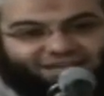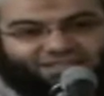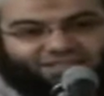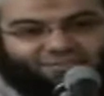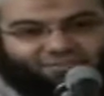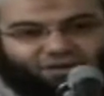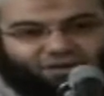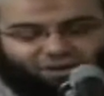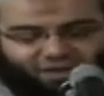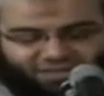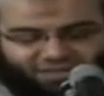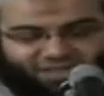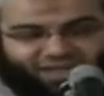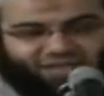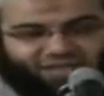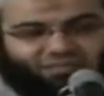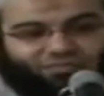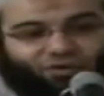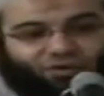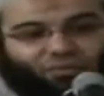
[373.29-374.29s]
تسمعوا عن
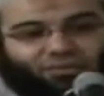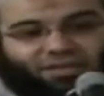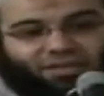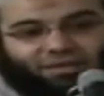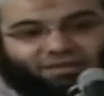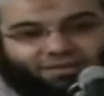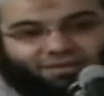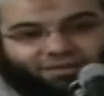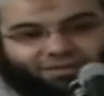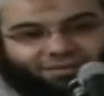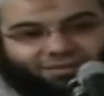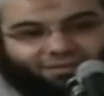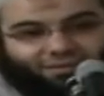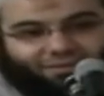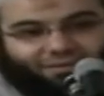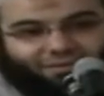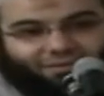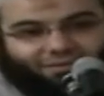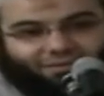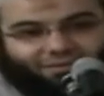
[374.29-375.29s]
سعد بن عبادة
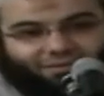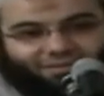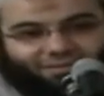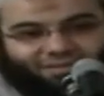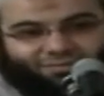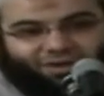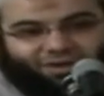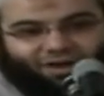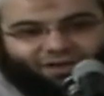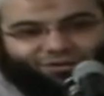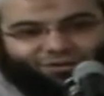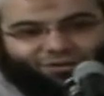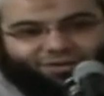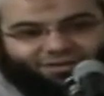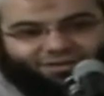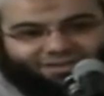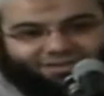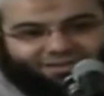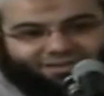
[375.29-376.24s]
تسمعوا عنه